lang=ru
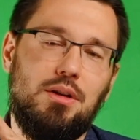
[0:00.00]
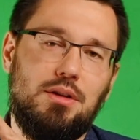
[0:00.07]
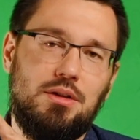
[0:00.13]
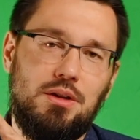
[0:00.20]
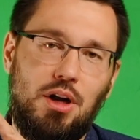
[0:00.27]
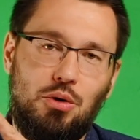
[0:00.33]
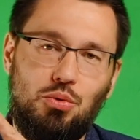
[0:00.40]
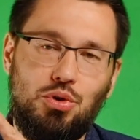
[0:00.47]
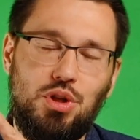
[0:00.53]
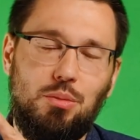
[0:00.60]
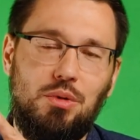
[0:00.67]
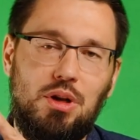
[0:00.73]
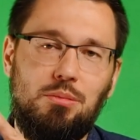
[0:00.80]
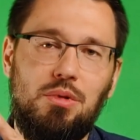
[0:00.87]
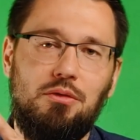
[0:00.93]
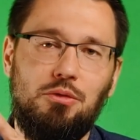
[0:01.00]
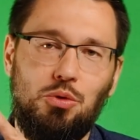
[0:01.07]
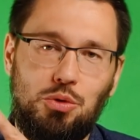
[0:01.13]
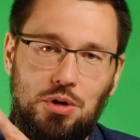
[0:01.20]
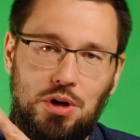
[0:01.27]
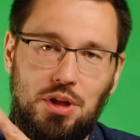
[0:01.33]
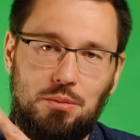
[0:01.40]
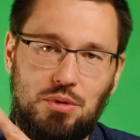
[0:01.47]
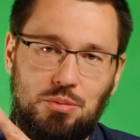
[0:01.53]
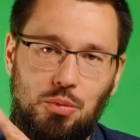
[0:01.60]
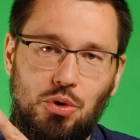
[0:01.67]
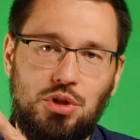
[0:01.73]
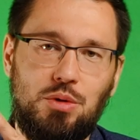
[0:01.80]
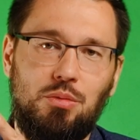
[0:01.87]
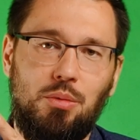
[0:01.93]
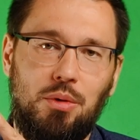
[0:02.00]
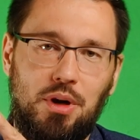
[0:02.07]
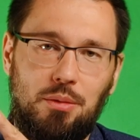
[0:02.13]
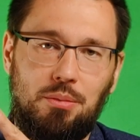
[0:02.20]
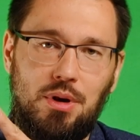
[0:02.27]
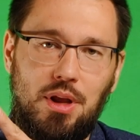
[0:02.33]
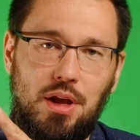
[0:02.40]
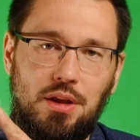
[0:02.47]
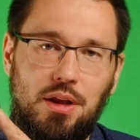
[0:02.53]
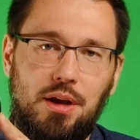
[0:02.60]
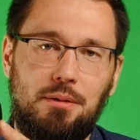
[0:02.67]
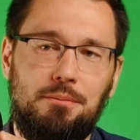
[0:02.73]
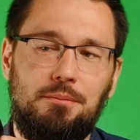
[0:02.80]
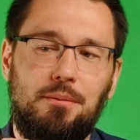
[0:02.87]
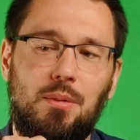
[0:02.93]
с наружным либо внутренним способом крепления,